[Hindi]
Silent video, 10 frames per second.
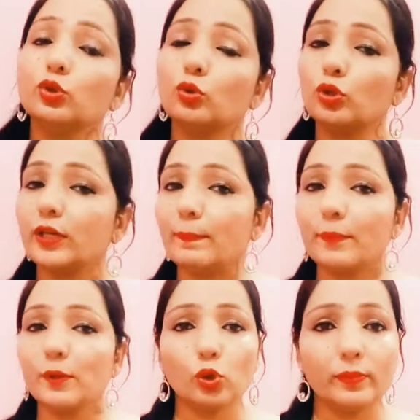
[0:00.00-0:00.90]
तो ये
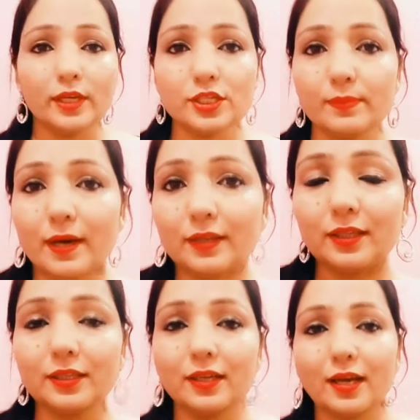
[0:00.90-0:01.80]
बिल्कुल भी अच्छी बात
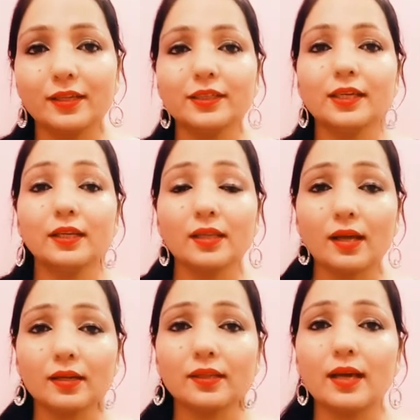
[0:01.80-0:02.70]
नहीं है ये
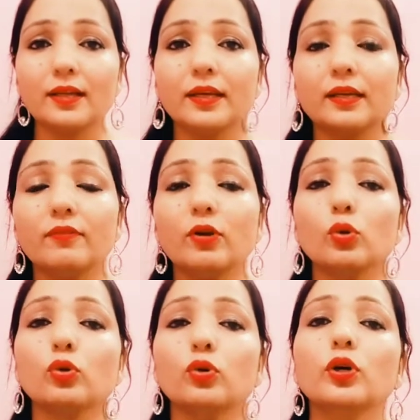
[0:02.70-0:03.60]
गंदा लगता है देखने
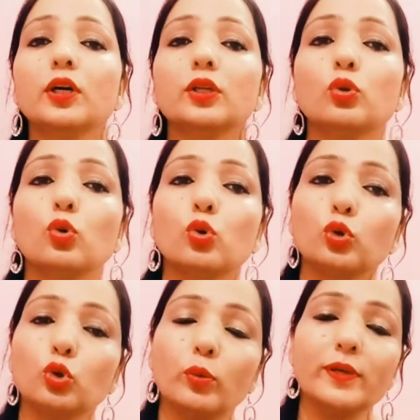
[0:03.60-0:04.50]
वालों को तो
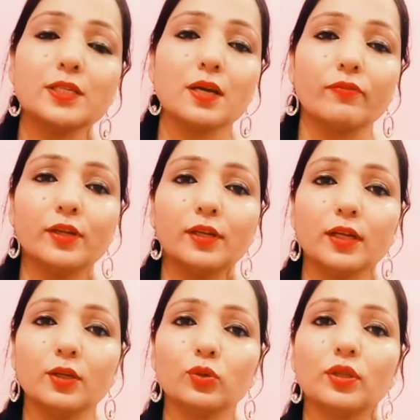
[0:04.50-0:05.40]
खुद को भी अच्छा फील
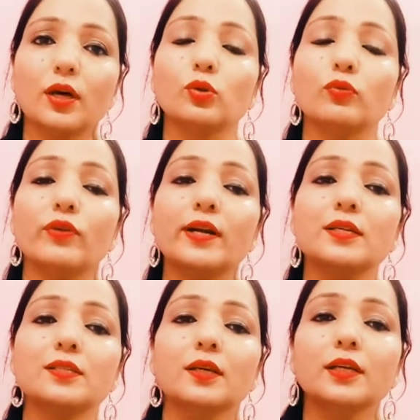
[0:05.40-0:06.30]
नहीं होता तो
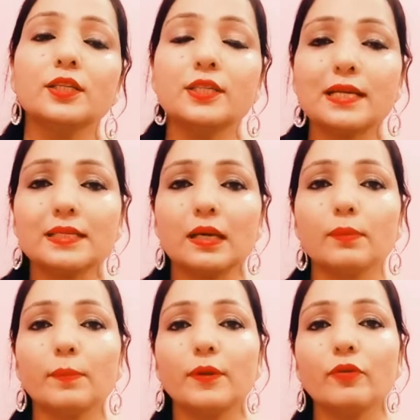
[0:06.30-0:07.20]
फ्रेंड्स जैसे
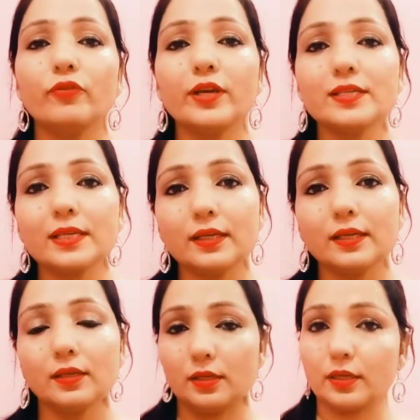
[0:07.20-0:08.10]
हम अपने फेस की
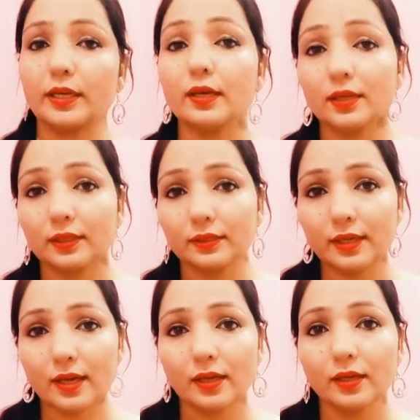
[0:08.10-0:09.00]
केयर करते
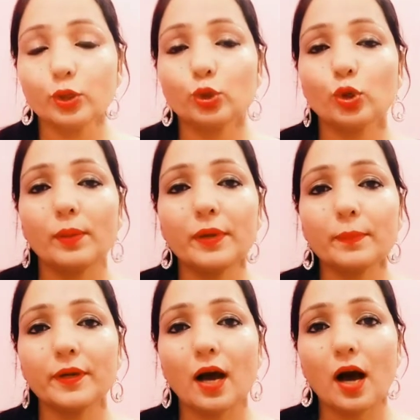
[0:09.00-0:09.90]
हैं तो हमें
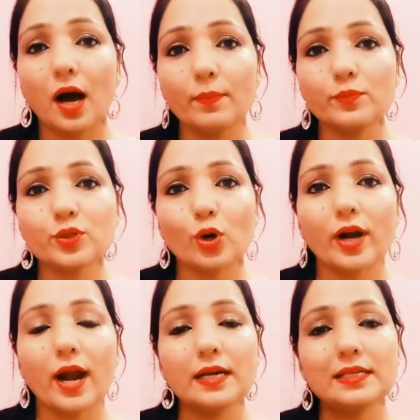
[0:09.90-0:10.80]
अपने आर्म्स और
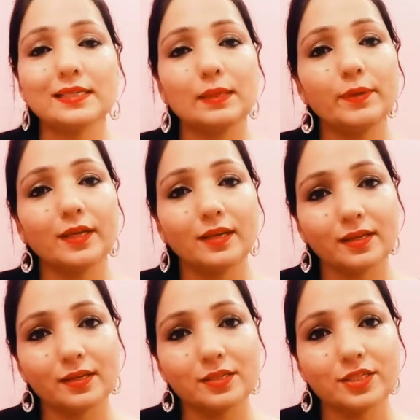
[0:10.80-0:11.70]
हैंड्स की भी केयर
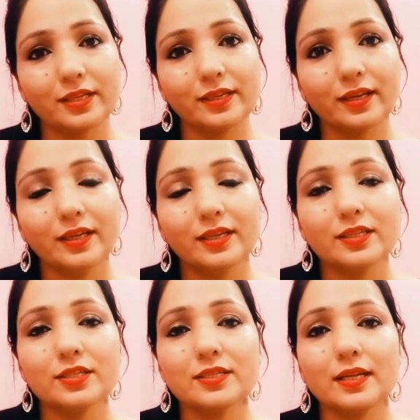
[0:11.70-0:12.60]
करनी चाहिए
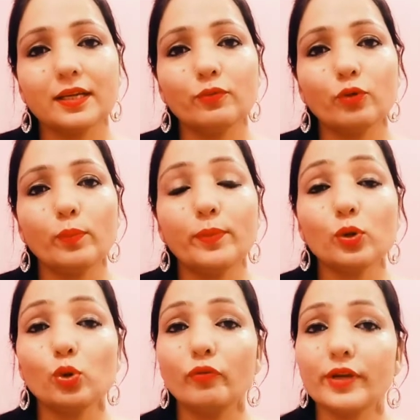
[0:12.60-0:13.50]
जिससे कि वो
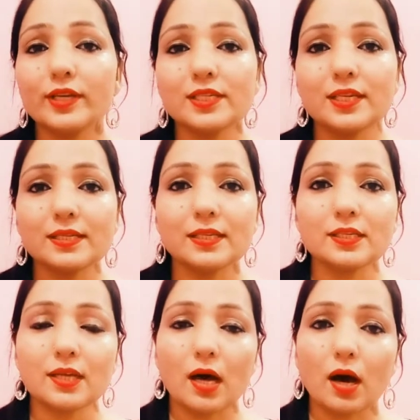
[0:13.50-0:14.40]
बिल्कुल फेस जैसे
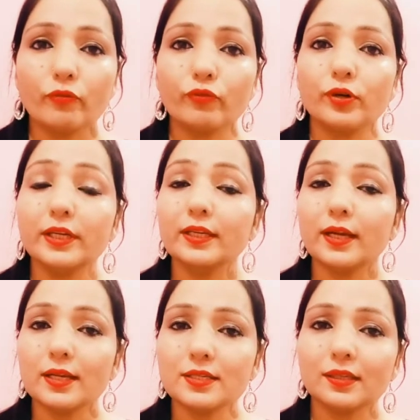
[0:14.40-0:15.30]
साफ क्लीन
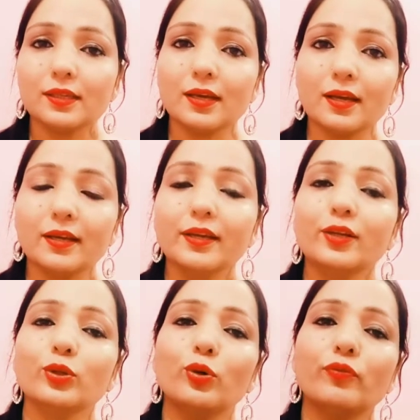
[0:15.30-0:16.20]
रह सकते हैं
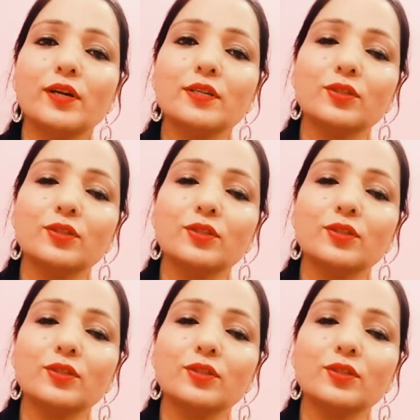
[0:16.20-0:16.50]
तो फ्रेंड्स